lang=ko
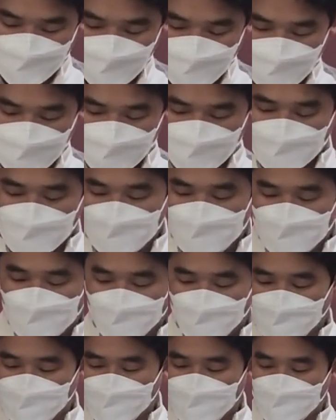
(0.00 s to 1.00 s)
아, 우리가 이제
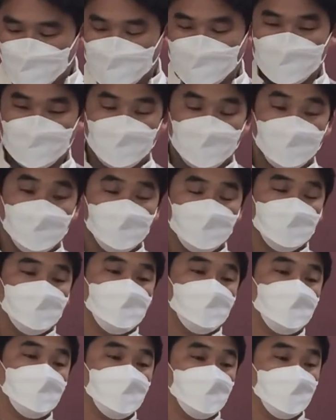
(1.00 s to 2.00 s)
교리에 대해서
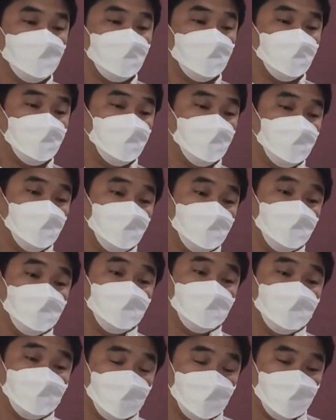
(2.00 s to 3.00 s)

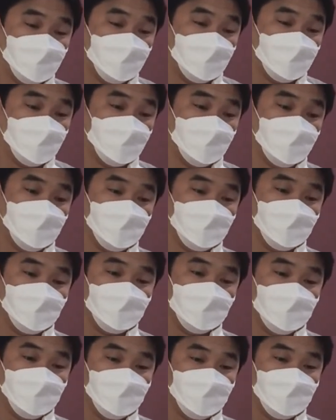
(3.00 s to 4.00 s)
나누면서
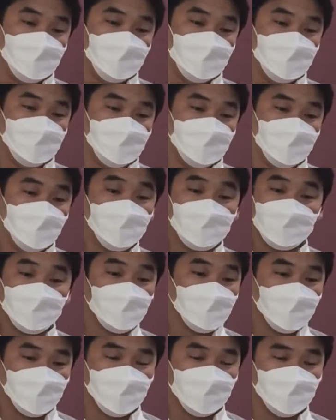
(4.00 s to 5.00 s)
첫째 시간에 이제
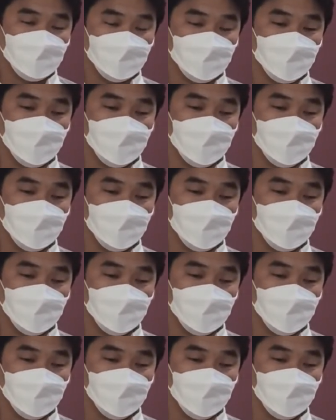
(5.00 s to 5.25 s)
성경 교리는